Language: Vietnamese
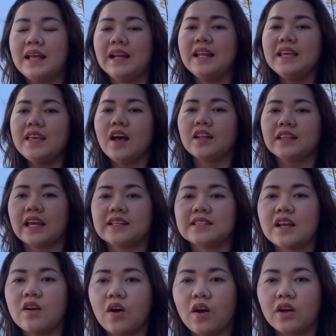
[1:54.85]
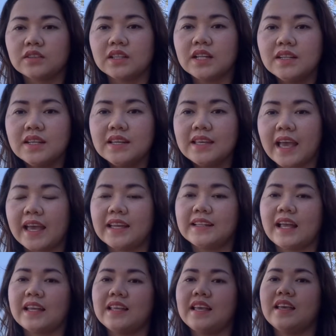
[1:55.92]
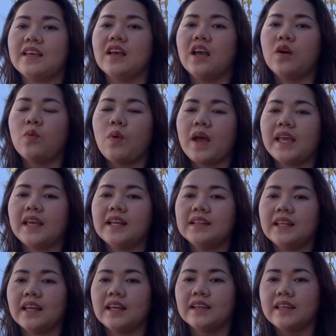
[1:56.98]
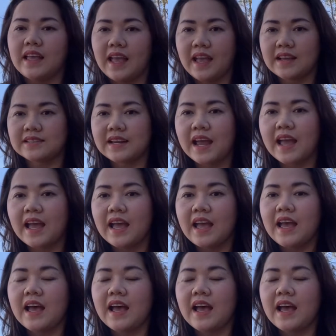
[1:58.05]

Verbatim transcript: Lý do tại sao họ tính như vậy, tại vì ngoài cái tiền nhà ra,